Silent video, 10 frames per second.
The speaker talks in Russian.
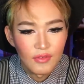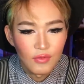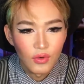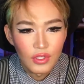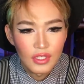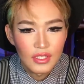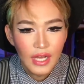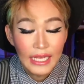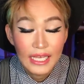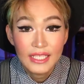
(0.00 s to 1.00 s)
Вот.
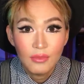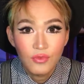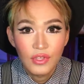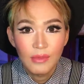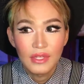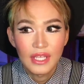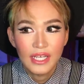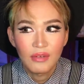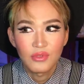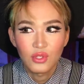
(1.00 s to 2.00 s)
А я к тому времени,
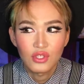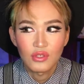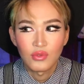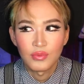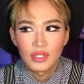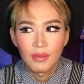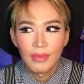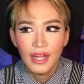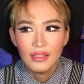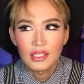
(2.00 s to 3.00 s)
я как бы тоже
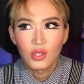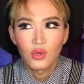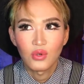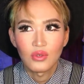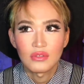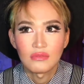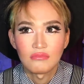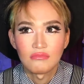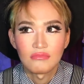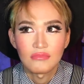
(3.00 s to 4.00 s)
употреблял, но,
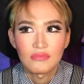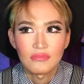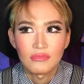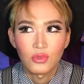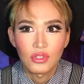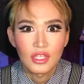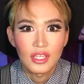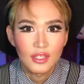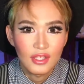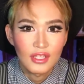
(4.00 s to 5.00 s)
но не,
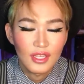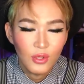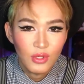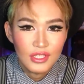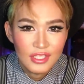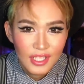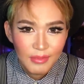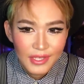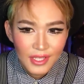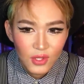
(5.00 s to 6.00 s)
до, не до такой
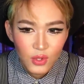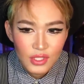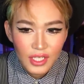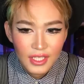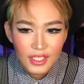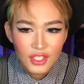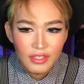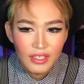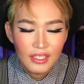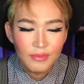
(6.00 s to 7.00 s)
степени, то есть когда
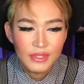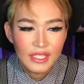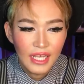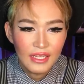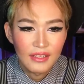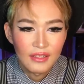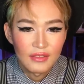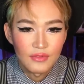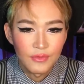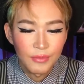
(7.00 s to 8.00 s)
человек постоянно
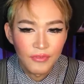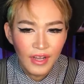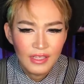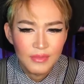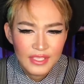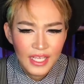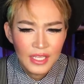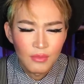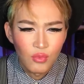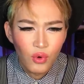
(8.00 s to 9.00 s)
выпивает,
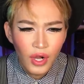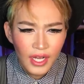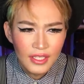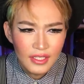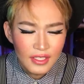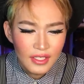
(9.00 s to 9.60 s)
постоянно бухает.